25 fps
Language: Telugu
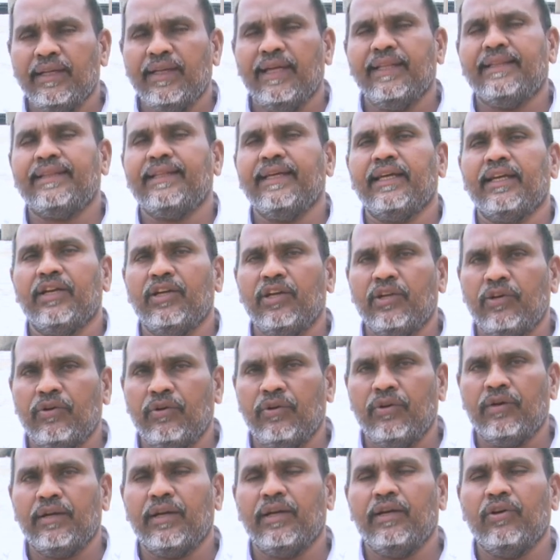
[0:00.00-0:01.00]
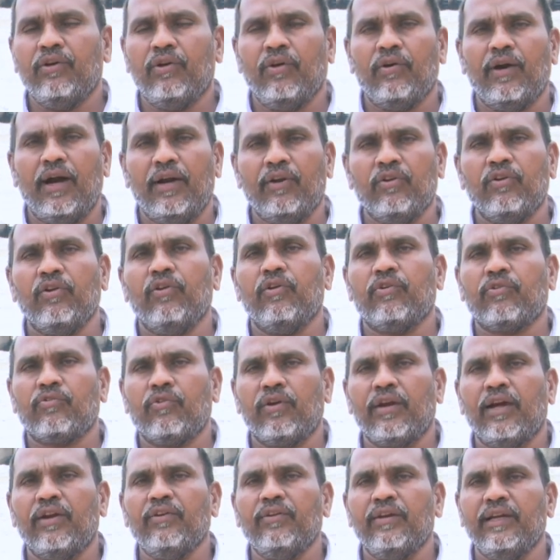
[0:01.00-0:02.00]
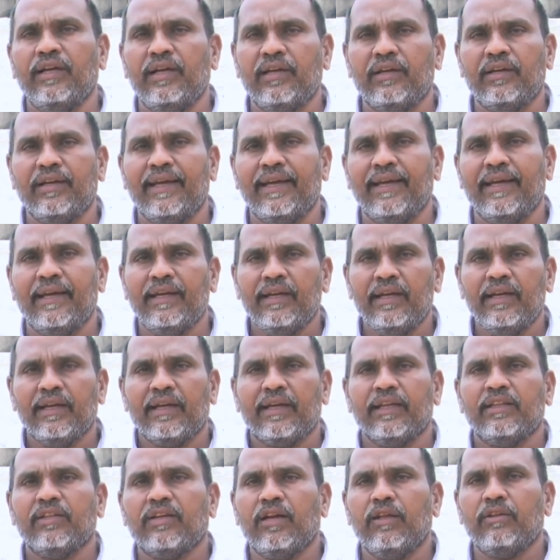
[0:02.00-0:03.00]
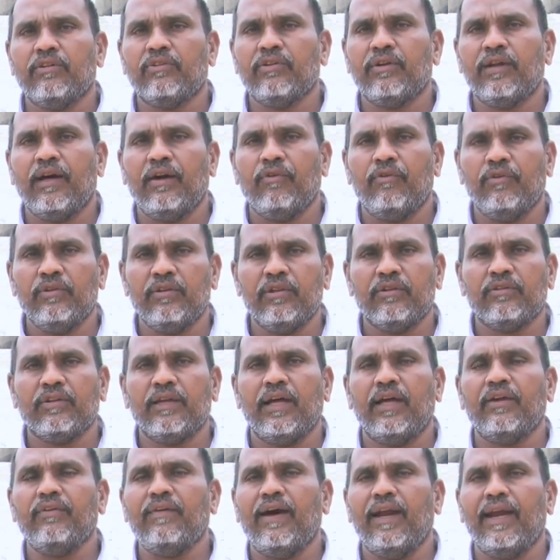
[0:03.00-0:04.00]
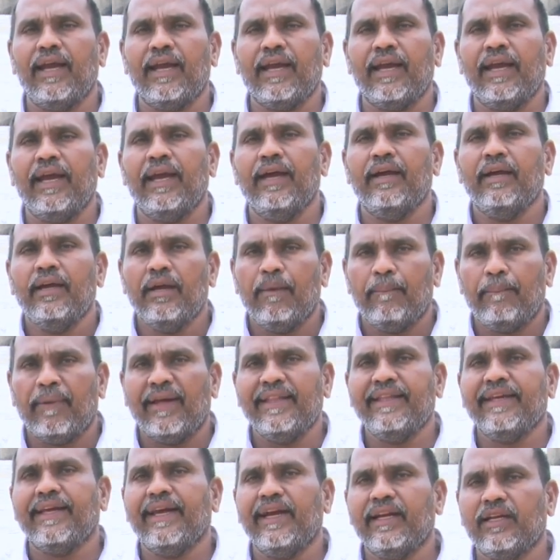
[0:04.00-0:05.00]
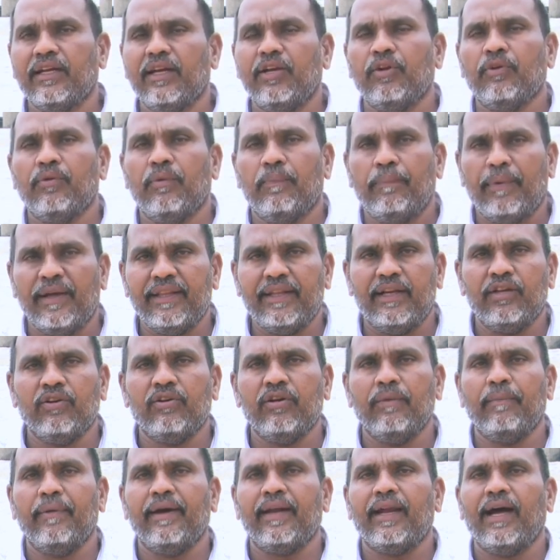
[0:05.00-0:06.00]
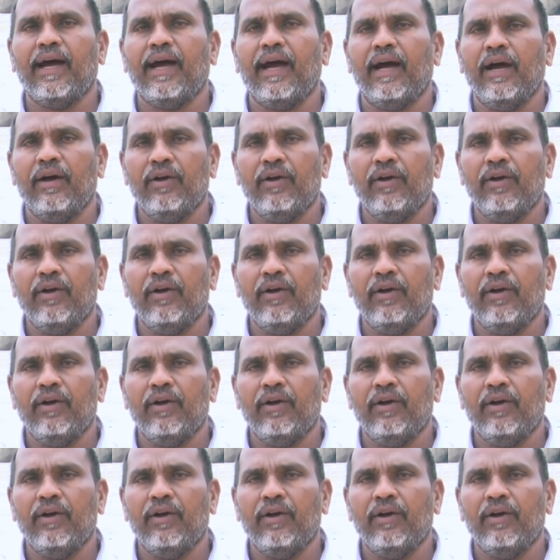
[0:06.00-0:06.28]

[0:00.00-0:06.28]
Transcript: ఎత్తి రెండు రెండు అడుగుల వరకు కూడాను నీరుని కిందకెళ్తున్న వదులుతున్నారు అలాగే పది గేట్లను పది అడుగుల మేర